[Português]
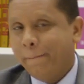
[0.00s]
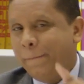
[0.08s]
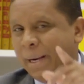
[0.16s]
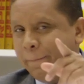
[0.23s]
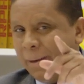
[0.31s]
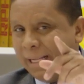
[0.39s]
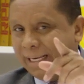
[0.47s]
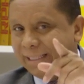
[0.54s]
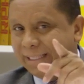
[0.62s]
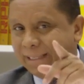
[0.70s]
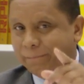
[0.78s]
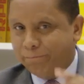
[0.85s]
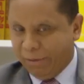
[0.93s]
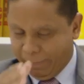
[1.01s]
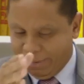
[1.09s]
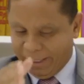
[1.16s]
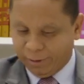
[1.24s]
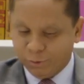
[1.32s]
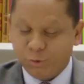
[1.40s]
Prepárate,
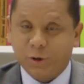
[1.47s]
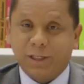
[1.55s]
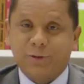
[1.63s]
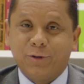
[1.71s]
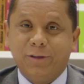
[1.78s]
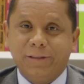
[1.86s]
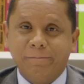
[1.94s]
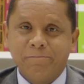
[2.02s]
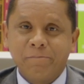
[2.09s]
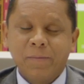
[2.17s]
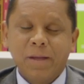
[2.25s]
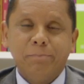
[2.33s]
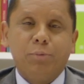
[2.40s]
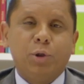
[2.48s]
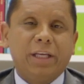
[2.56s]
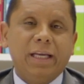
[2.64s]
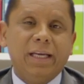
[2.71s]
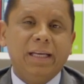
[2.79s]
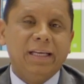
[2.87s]
prepara tu coração
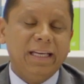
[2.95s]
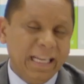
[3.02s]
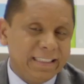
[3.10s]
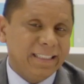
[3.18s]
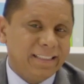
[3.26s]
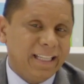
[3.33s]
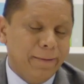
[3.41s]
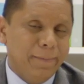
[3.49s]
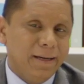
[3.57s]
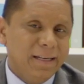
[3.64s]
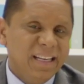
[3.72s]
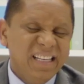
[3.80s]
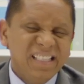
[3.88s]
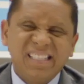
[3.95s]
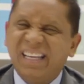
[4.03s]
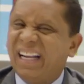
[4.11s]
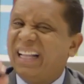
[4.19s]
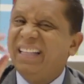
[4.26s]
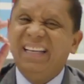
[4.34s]
porque este tema
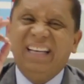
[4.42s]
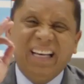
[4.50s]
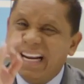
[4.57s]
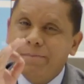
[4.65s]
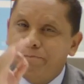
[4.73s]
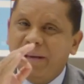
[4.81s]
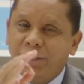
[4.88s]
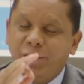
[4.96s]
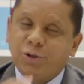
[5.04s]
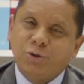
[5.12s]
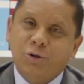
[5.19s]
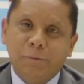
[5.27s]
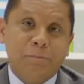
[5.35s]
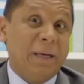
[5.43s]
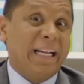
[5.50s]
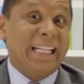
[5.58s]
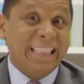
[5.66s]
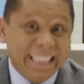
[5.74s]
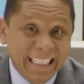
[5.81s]
será de gran bendição
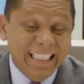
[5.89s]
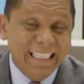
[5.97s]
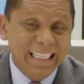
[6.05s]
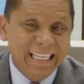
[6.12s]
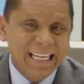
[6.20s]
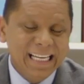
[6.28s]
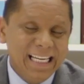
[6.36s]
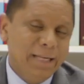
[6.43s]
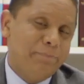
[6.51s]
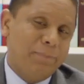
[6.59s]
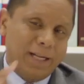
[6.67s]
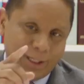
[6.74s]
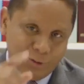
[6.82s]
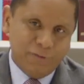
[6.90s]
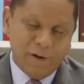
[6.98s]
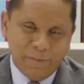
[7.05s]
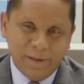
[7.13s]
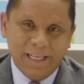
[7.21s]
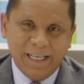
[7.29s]
para ti e para tu
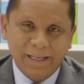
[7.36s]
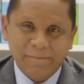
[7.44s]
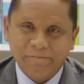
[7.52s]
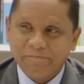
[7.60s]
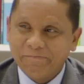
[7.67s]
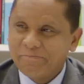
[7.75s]
família.